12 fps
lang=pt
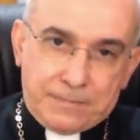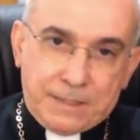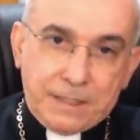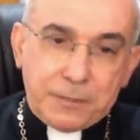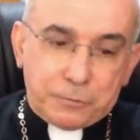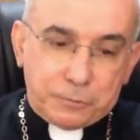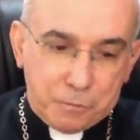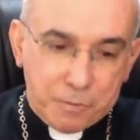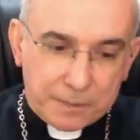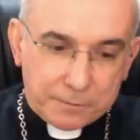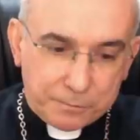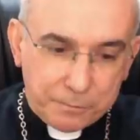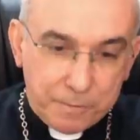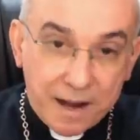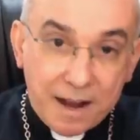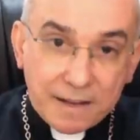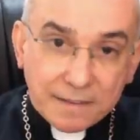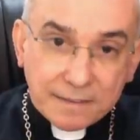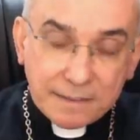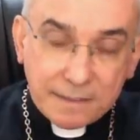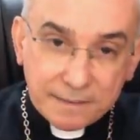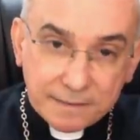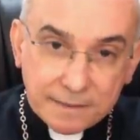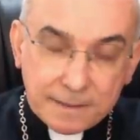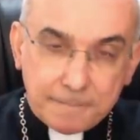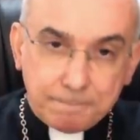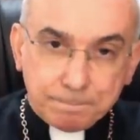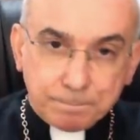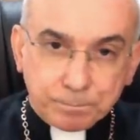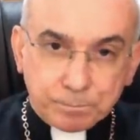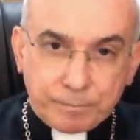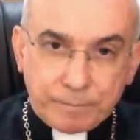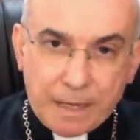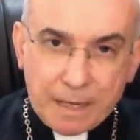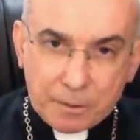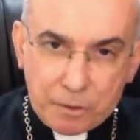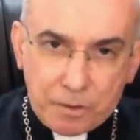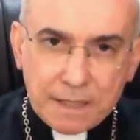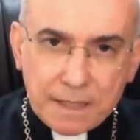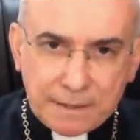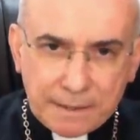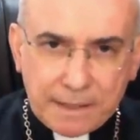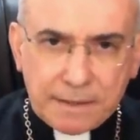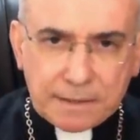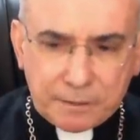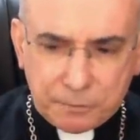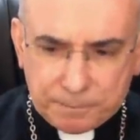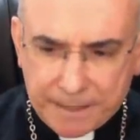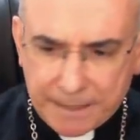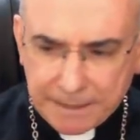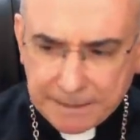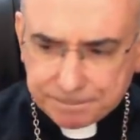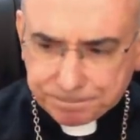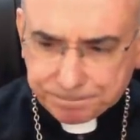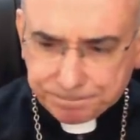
Cristo, com a sua ascensão, agora à direita do Pai,